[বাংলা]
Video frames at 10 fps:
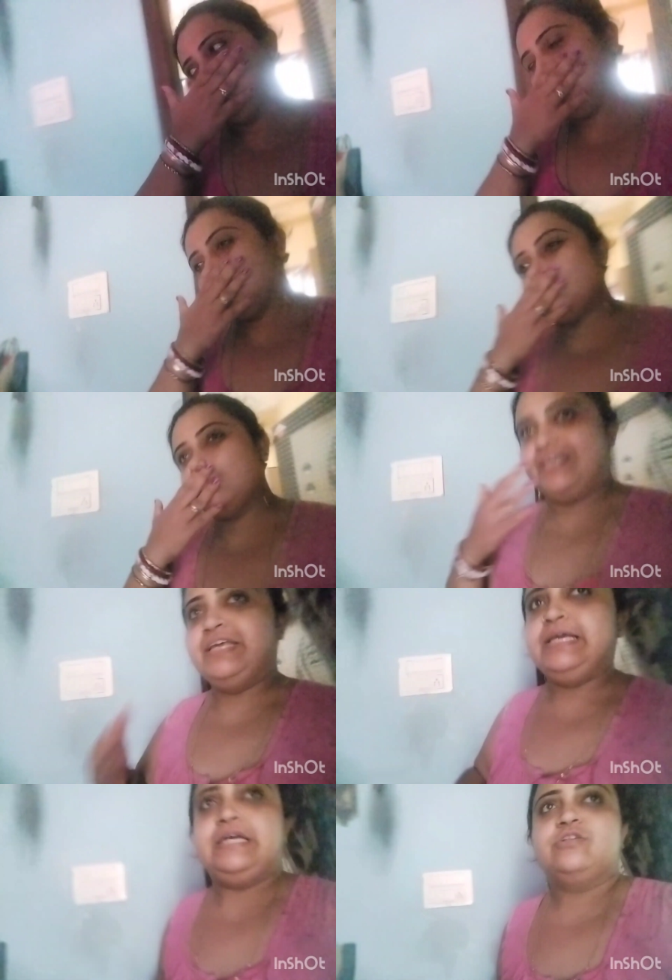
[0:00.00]
আছে
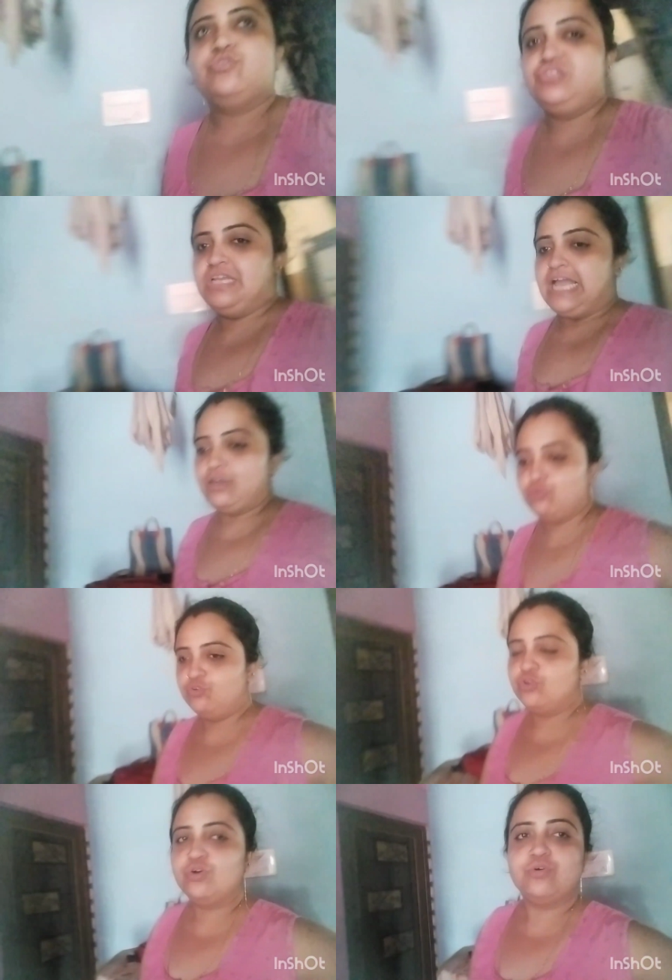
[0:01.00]
তো সেই আলুগুলো
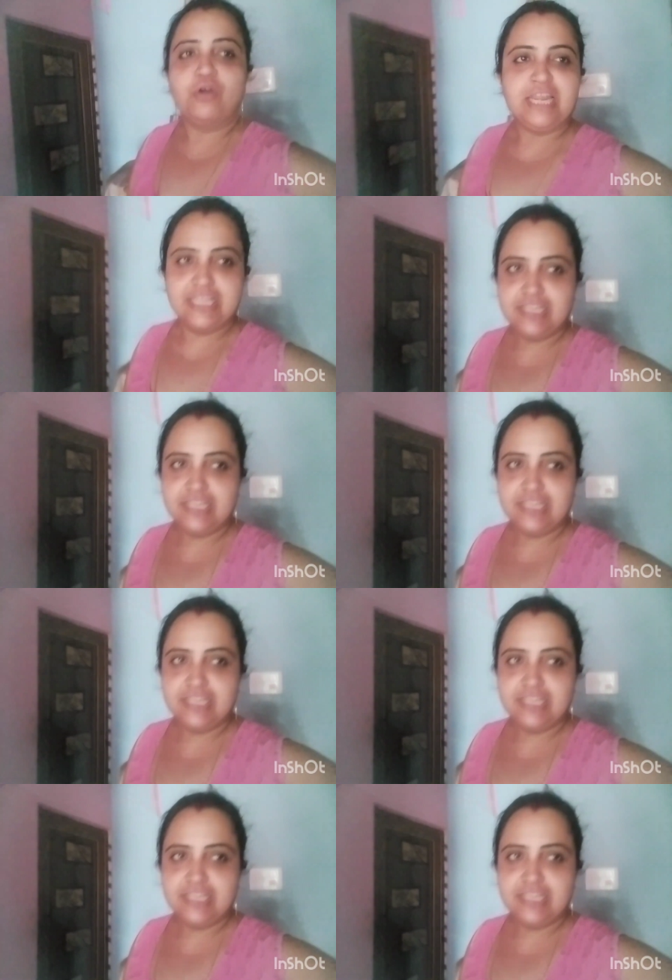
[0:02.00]
অনেকদিন